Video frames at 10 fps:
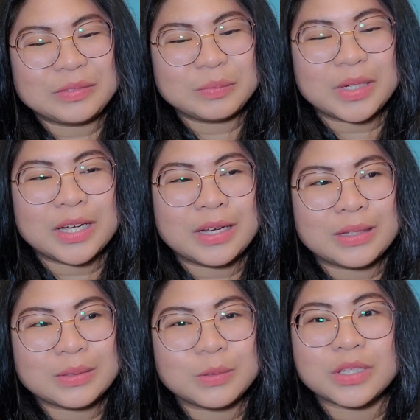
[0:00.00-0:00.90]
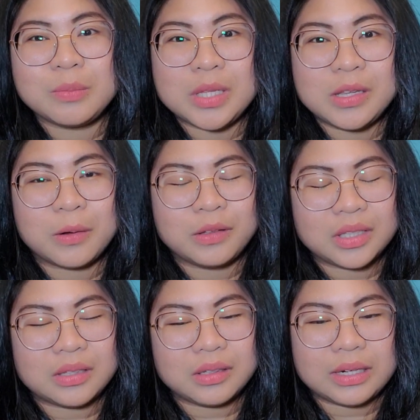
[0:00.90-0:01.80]
mga social media
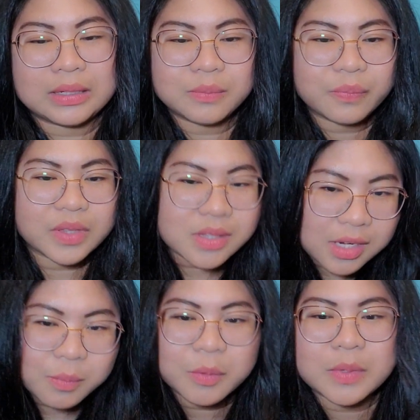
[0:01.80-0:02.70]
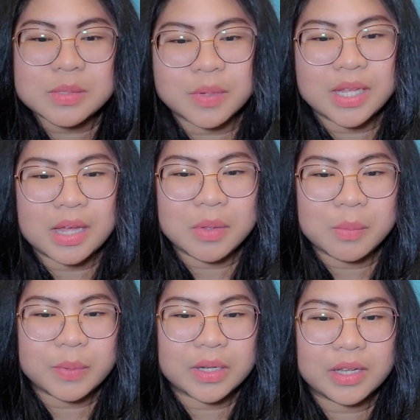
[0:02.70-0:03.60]
content nila. Sana po mas madami
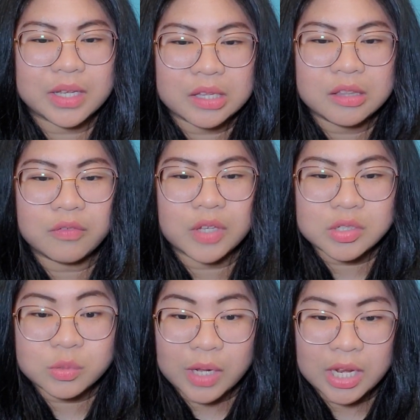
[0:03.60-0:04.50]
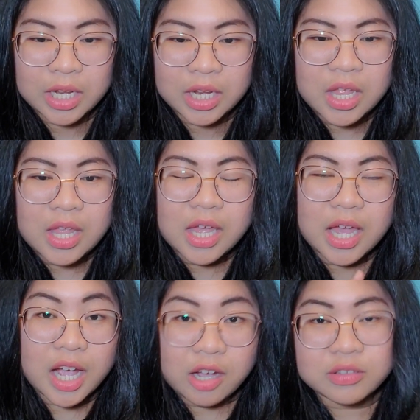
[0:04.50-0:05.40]
pa. Like, individual
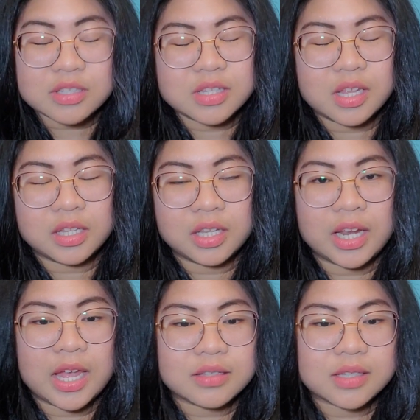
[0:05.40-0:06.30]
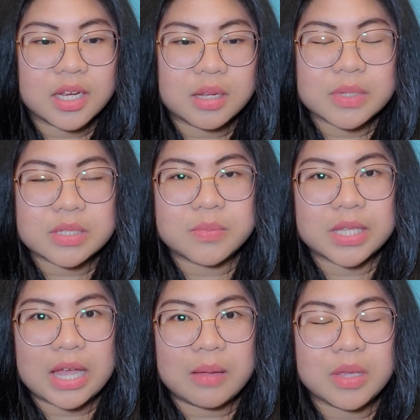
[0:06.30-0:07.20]
accounts din nila. Sana mas
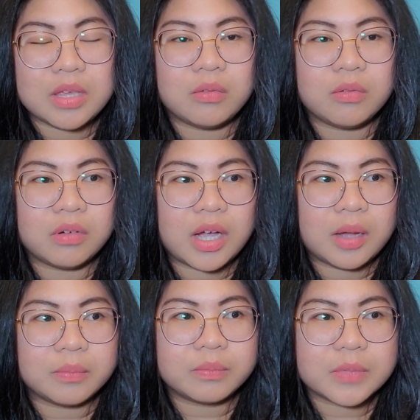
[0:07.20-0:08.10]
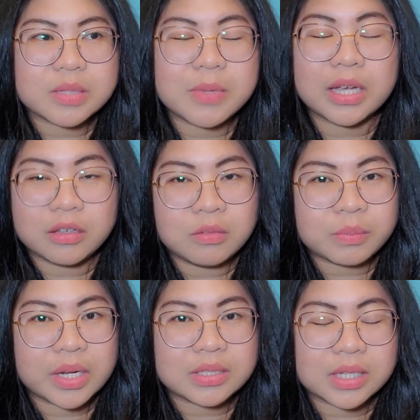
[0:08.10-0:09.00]
madami yung, um, mas malaki yung
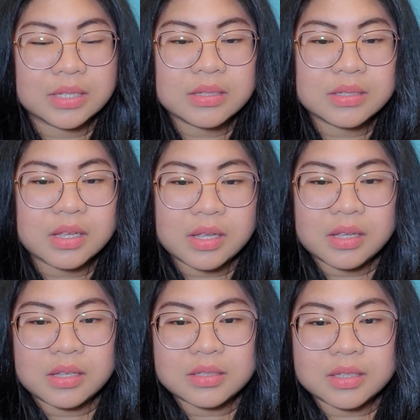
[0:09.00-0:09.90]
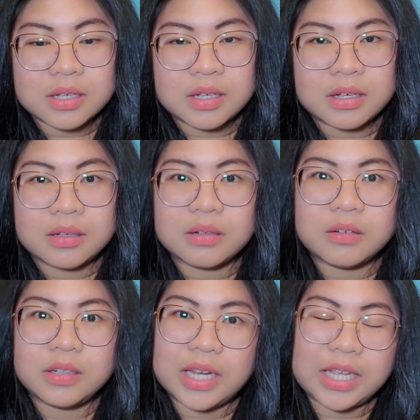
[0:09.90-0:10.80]
presence sa
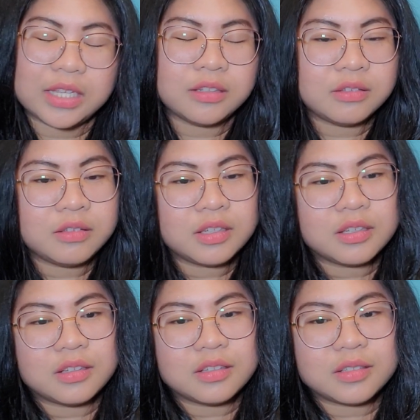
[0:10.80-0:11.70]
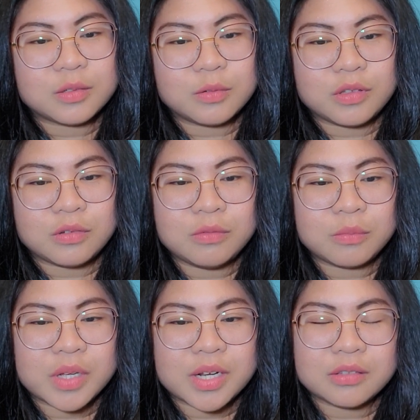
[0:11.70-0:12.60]
online So, yun.
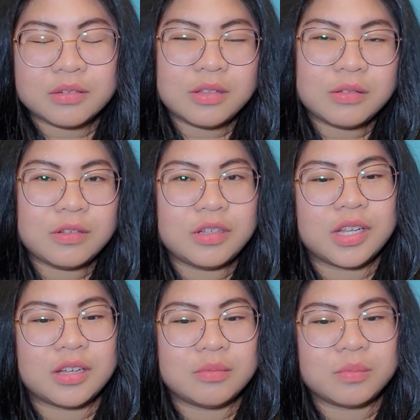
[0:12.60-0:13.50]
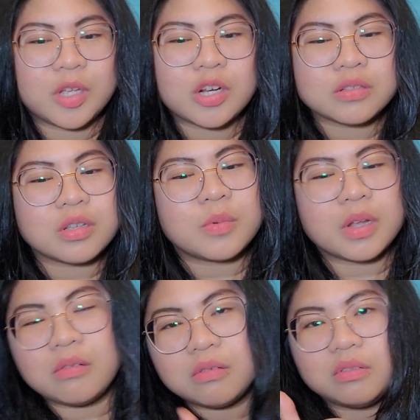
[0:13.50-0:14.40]
Para tuloy-tuloy na. Pero
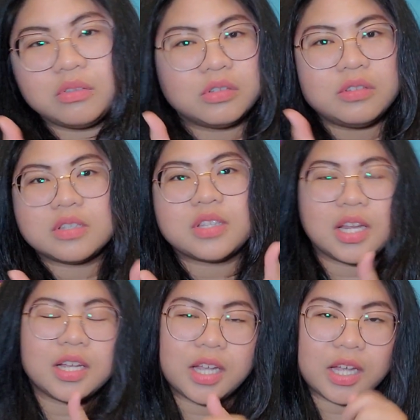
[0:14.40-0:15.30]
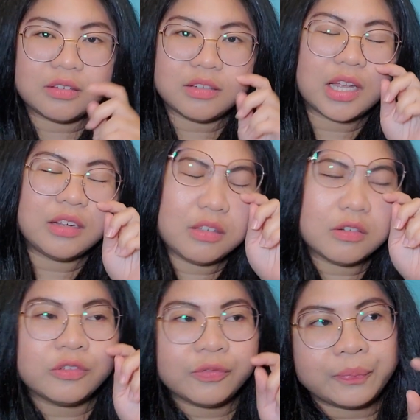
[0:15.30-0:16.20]
sobrang goods talaga. Lalo
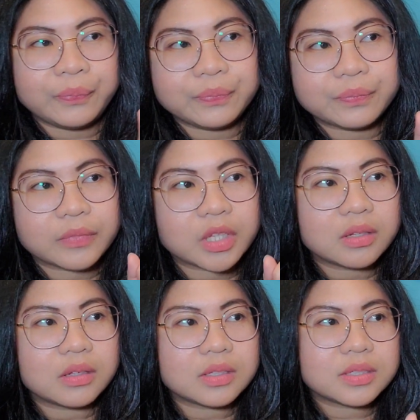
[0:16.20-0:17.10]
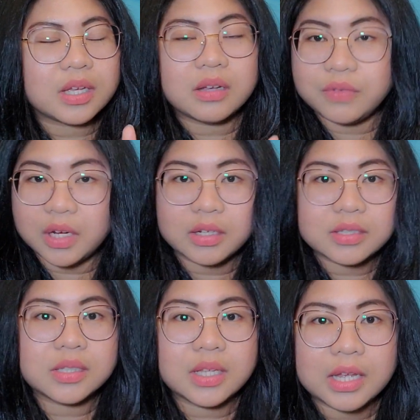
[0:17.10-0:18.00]
yung sa
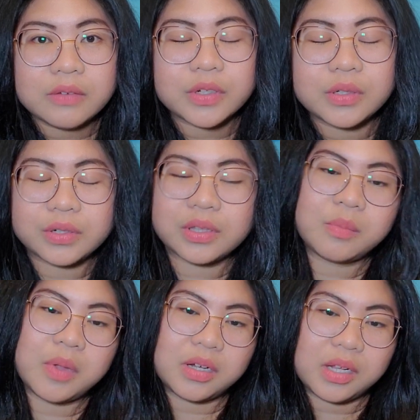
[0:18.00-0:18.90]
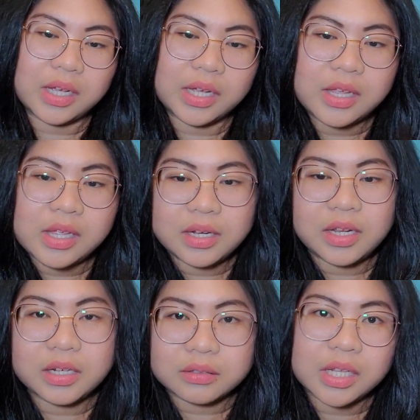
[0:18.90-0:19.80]
vlogs nila for North America.
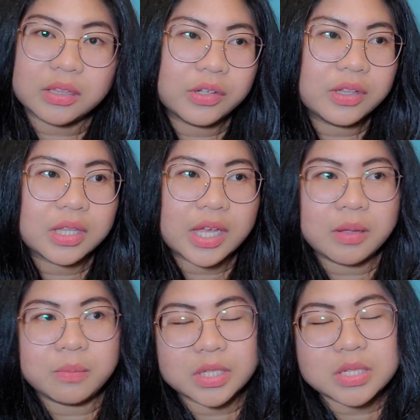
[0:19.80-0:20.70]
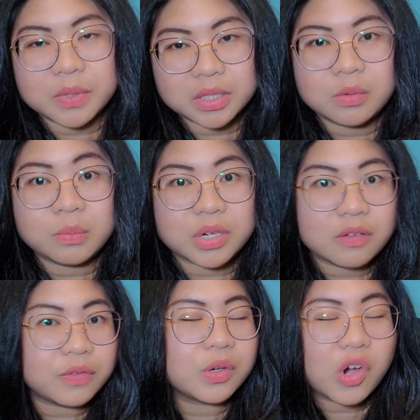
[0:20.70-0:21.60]
Like, right on time. Tapos pati yung
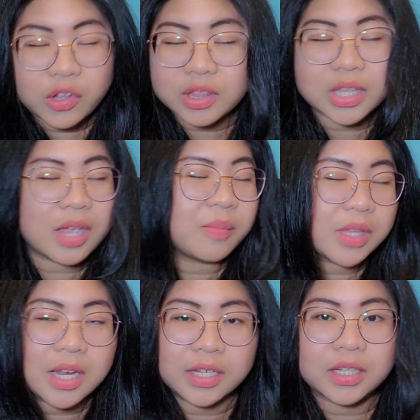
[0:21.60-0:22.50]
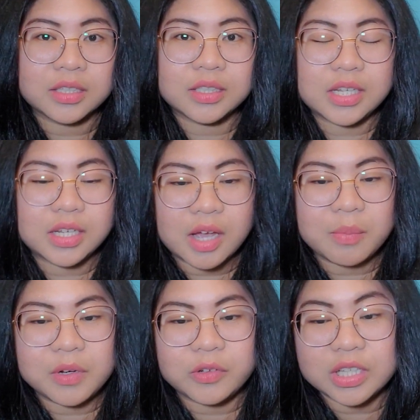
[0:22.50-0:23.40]
preview on time talagang
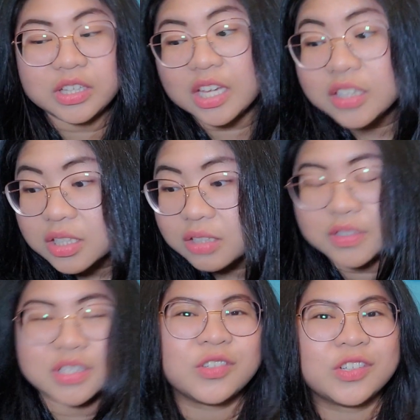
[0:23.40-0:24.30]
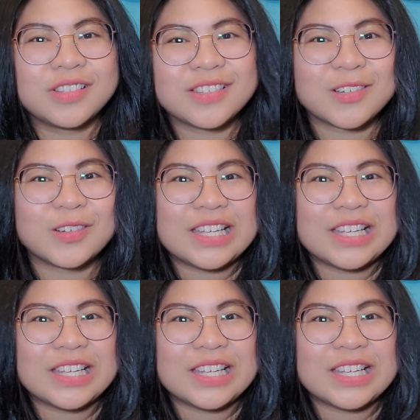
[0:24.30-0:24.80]
ina-upload. And the editing was good. So,